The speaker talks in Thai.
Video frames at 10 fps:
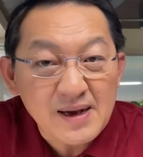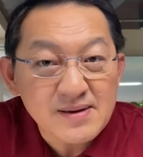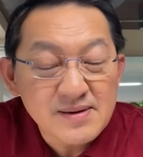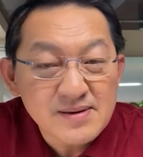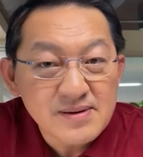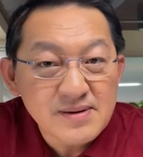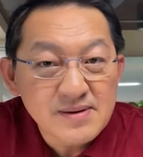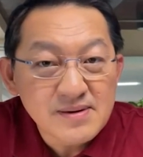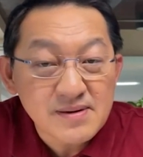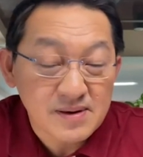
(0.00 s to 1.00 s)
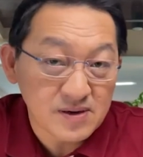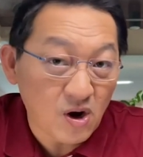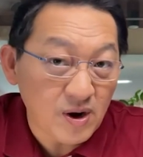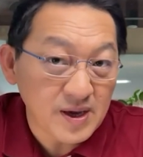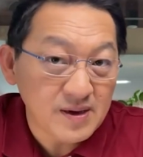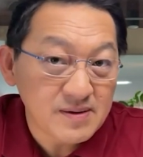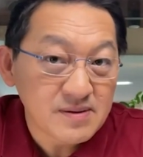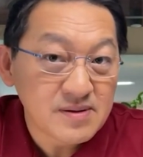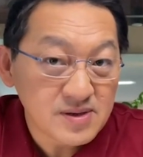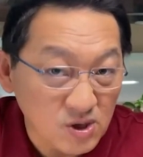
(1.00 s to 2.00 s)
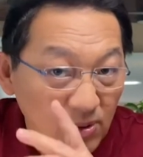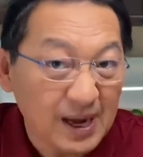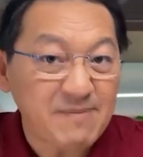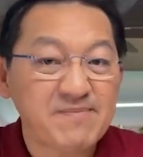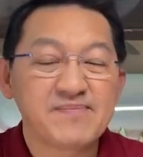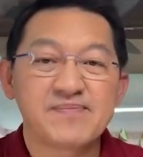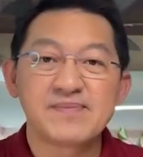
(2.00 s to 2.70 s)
มากหรือน้อยส่งครับ